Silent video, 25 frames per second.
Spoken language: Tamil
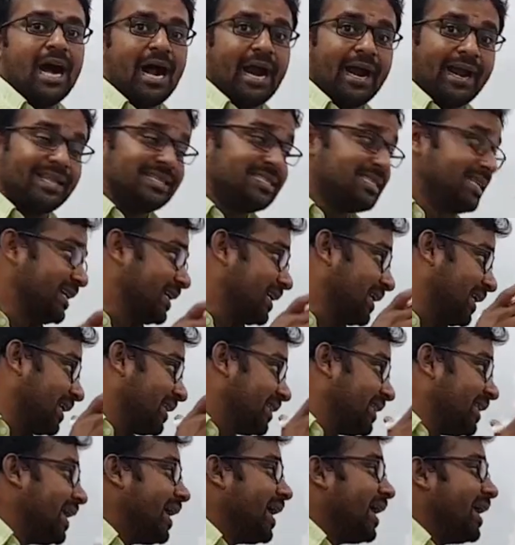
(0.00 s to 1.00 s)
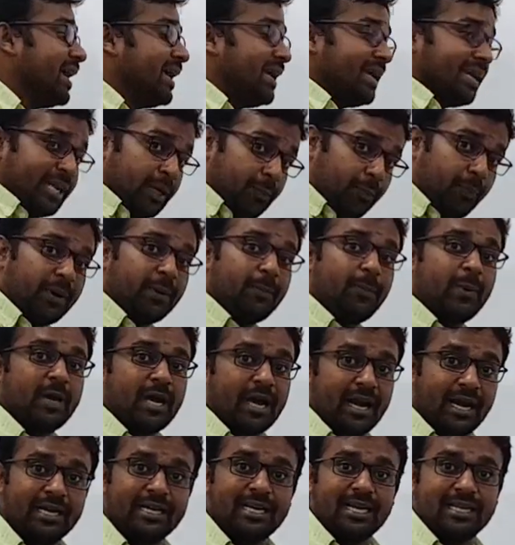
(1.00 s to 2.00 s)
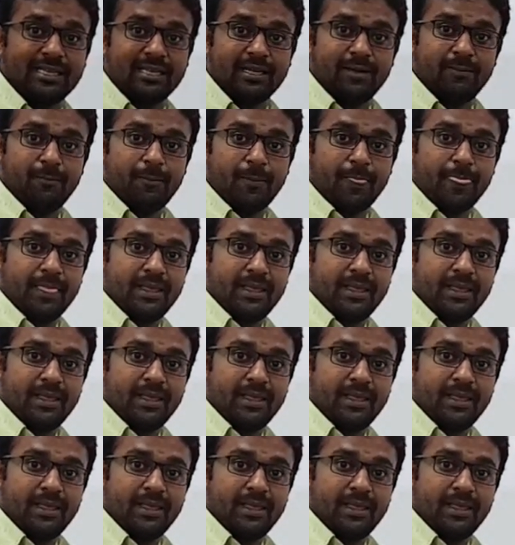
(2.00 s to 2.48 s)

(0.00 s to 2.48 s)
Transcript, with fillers: அடைஞ்சிருக்கிறதே இப்போ இப்போ கரண்டாக தான்